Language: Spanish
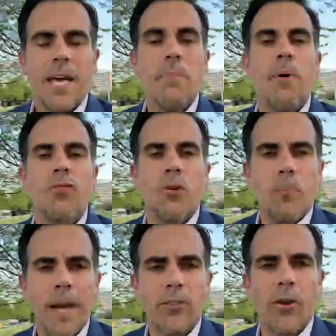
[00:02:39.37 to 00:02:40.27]
Y por
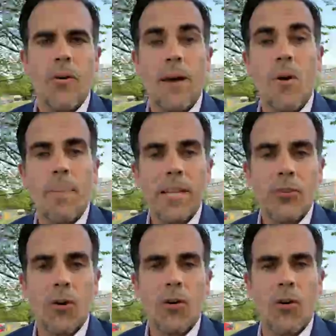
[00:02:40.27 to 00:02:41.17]
supuesto, hemos
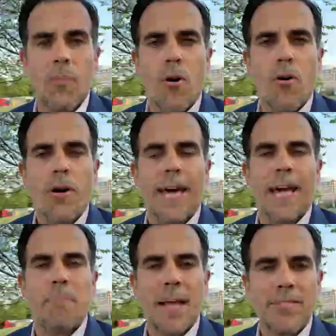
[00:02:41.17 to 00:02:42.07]
visto cómo
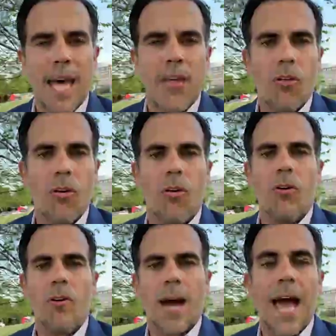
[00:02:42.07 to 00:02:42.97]
en el
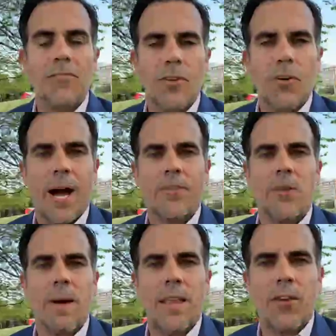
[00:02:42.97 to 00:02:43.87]
pasado año,
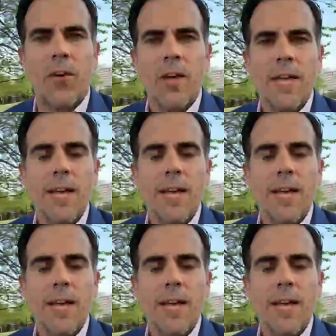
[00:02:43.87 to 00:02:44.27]
año y medio,